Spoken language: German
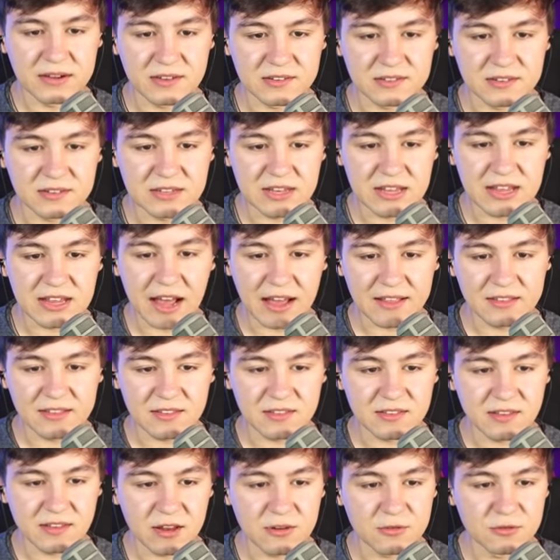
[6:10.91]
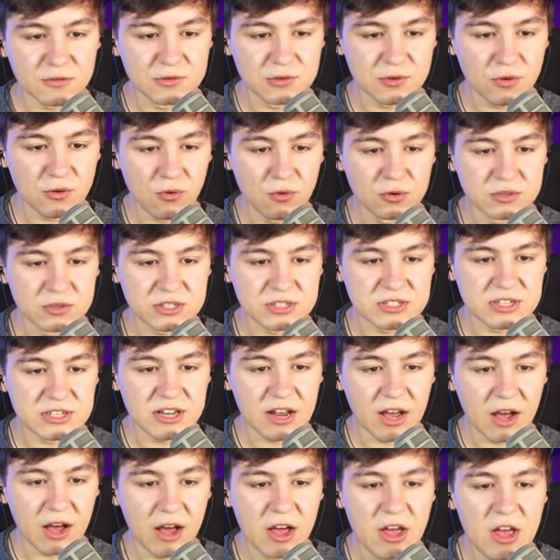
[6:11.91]
Das sind die ganze Zeit nur so rote
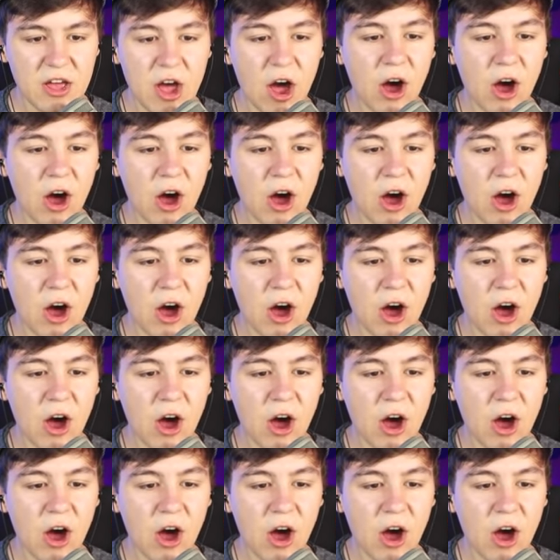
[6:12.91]
Dinger.